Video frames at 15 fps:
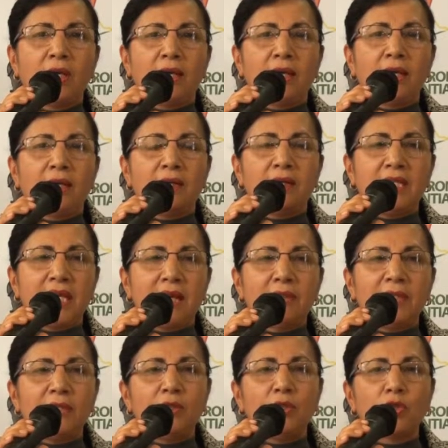El día
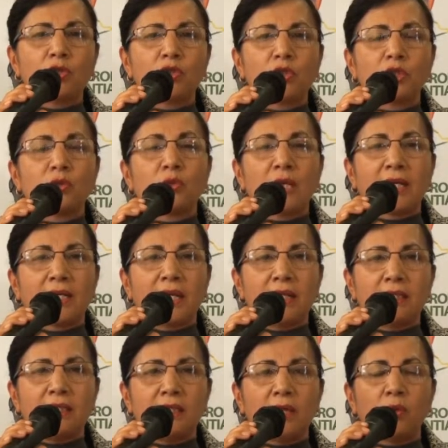28 es una
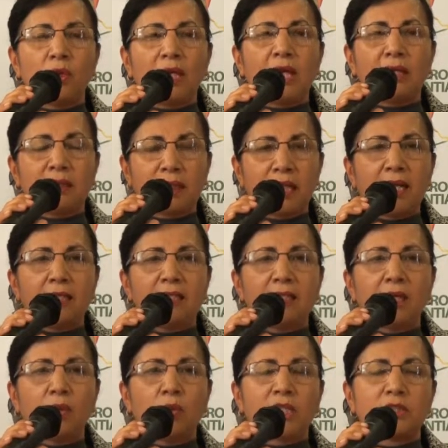gran, la gran
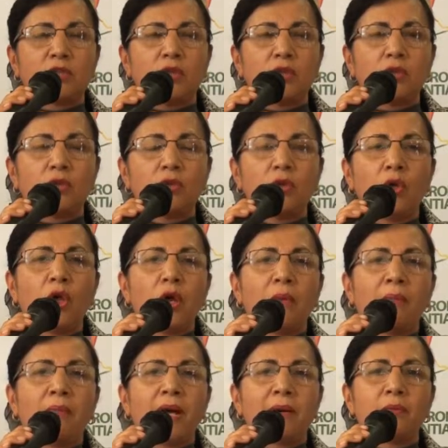inauguración,
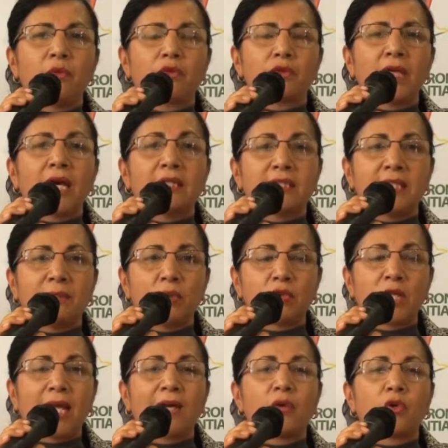vamos,
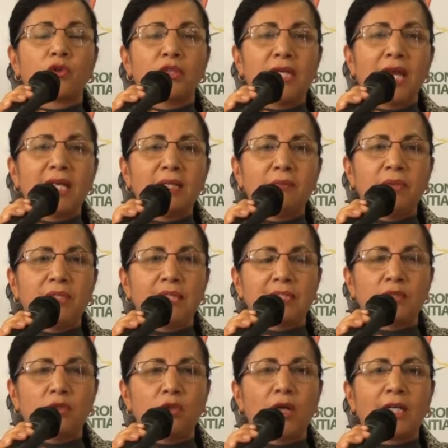hacemos la cordial
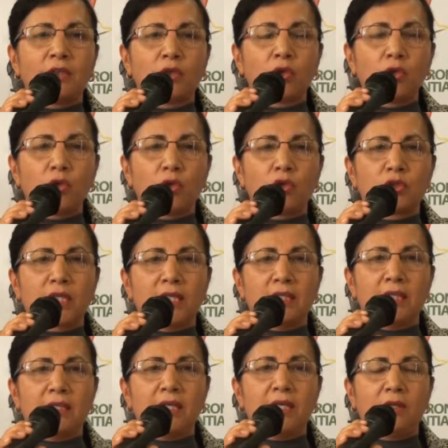invitación a todos los
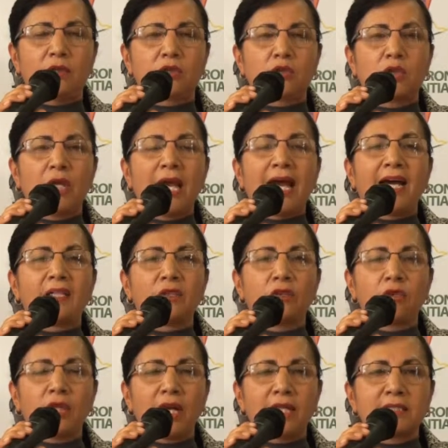ganaderos, a
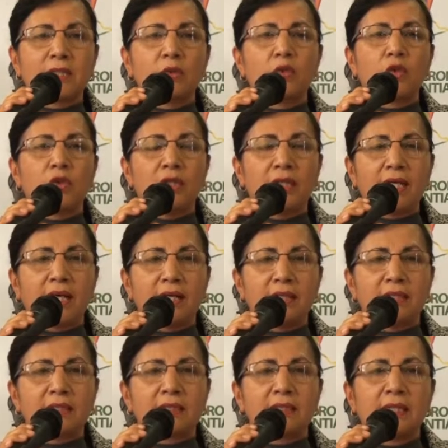todas las
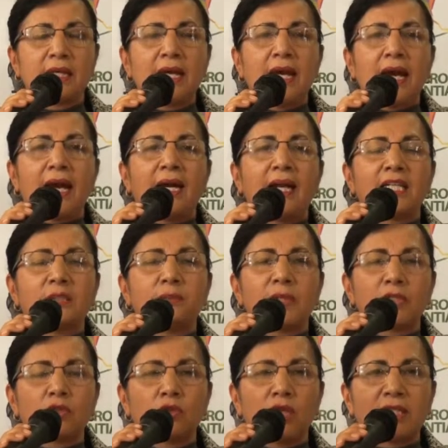autoridades, a las
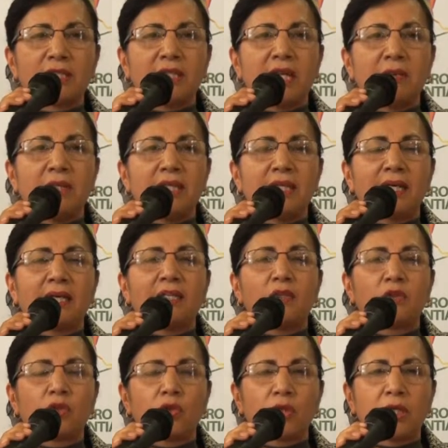personas que habitan
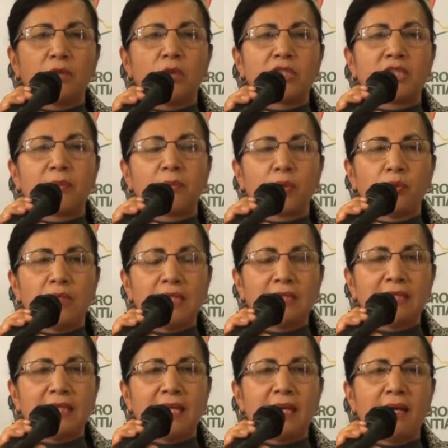en toda nuestra
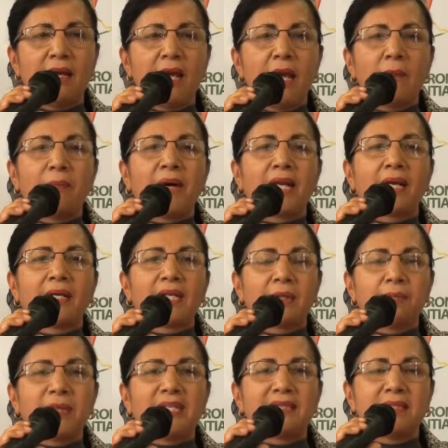provincia para
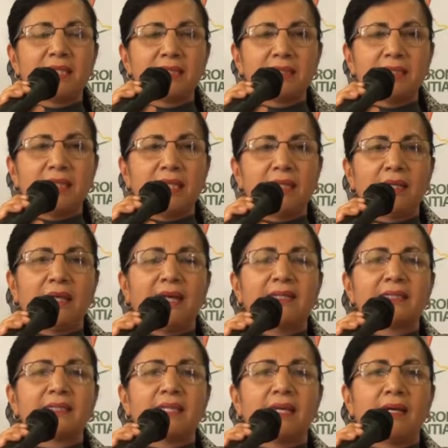que presencien
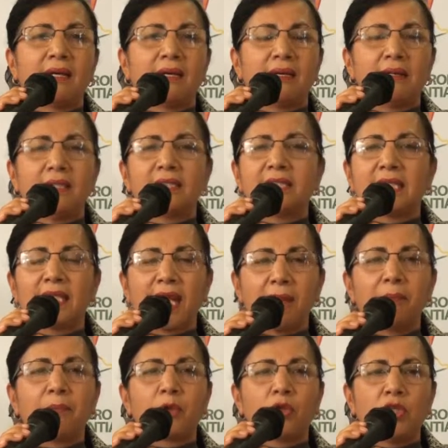esta, este
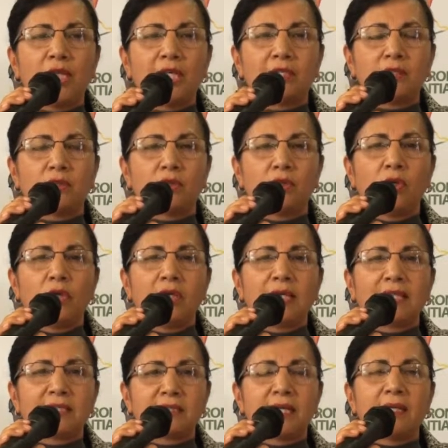gran proyecto
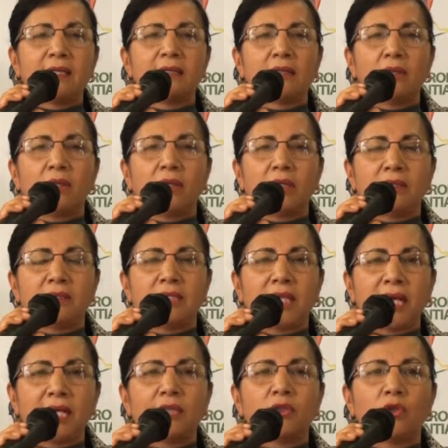que está eh,
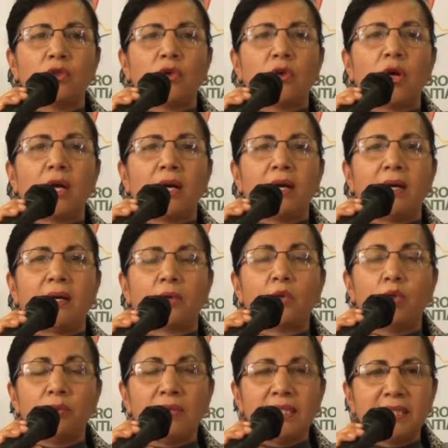llegando a
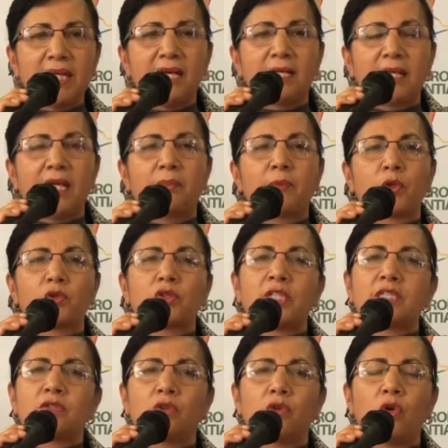culminar el
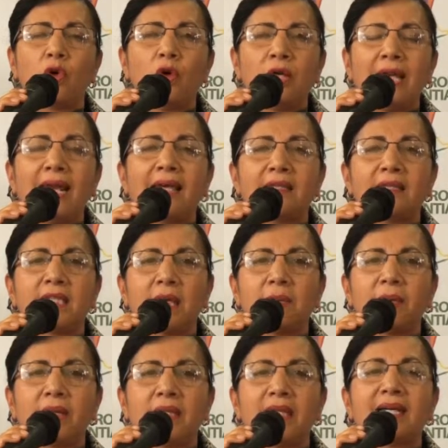proceso, la
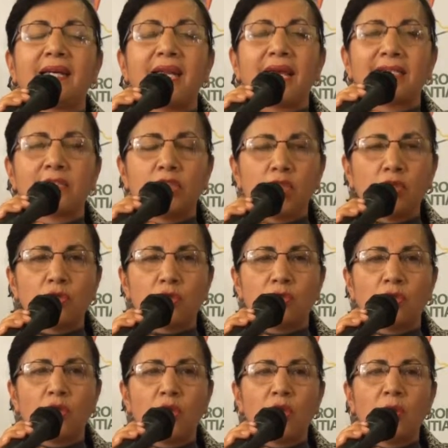etapa de
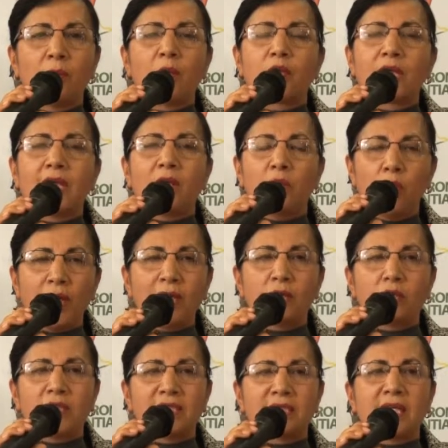creación porque
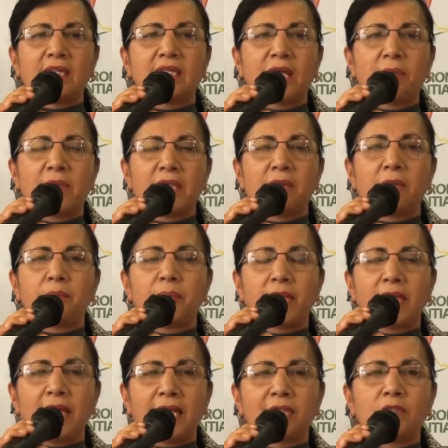luego de esta etapa de
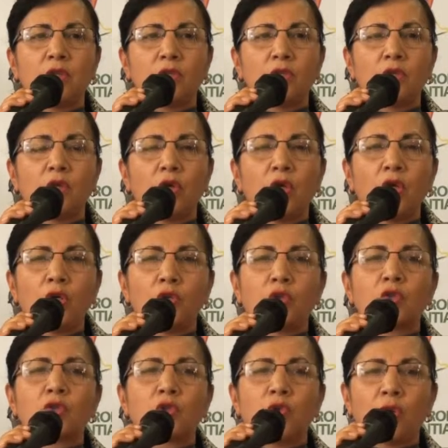creación
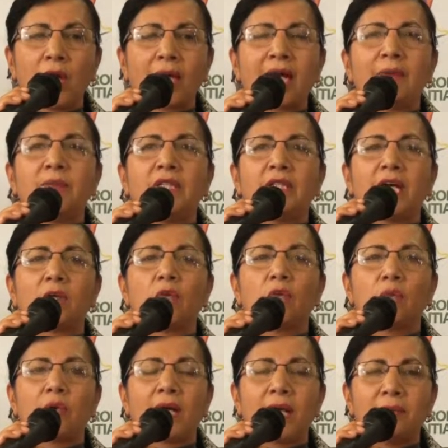nos toca caminar
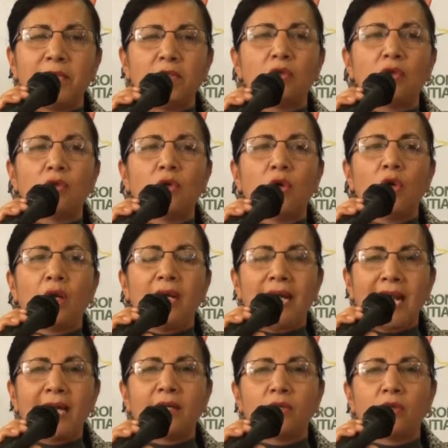un camino
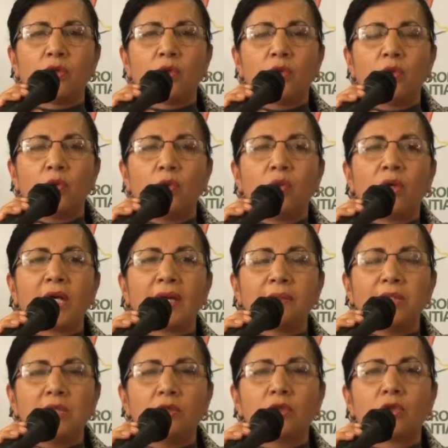largo, un
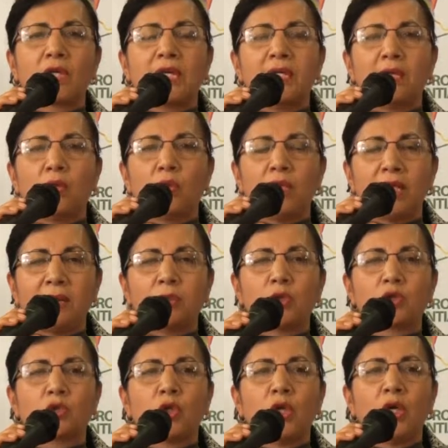camino que lo
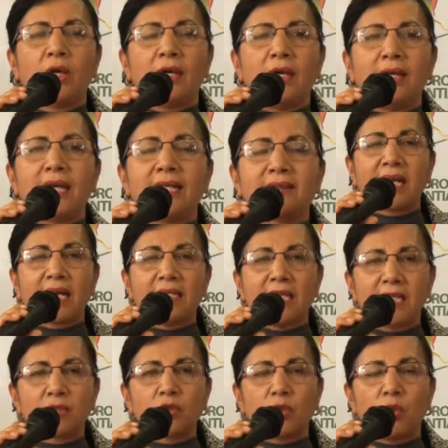iremos, en
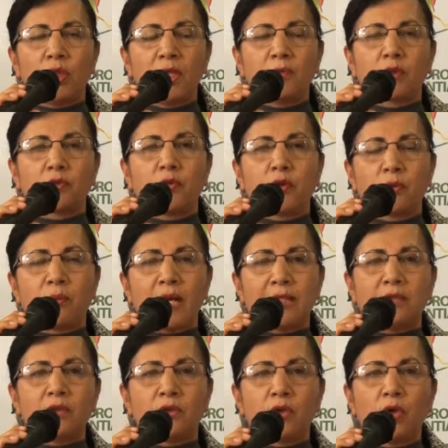trayecto lo iremos
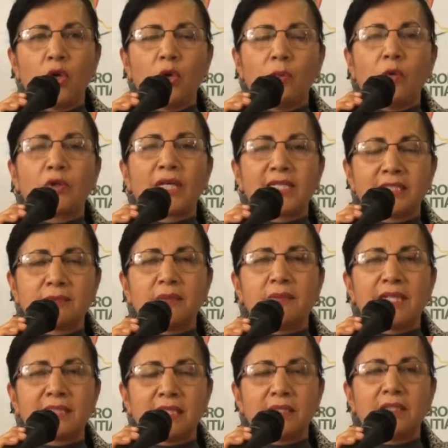formando, porque es
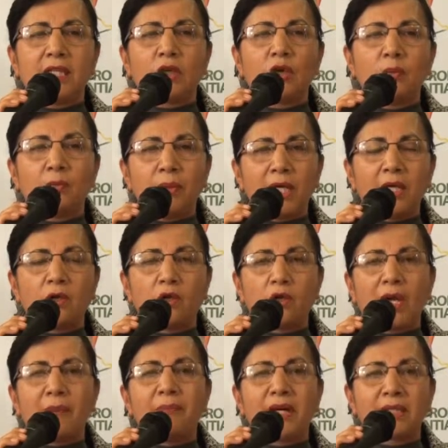bastante complejo
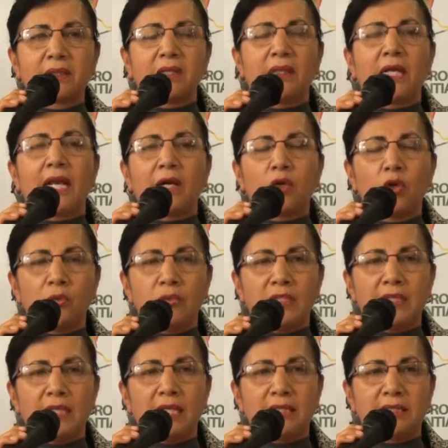la parte de la
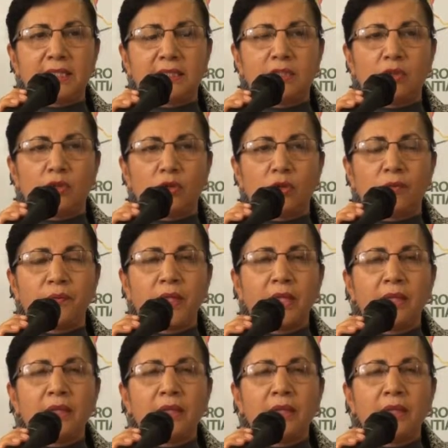comercialización.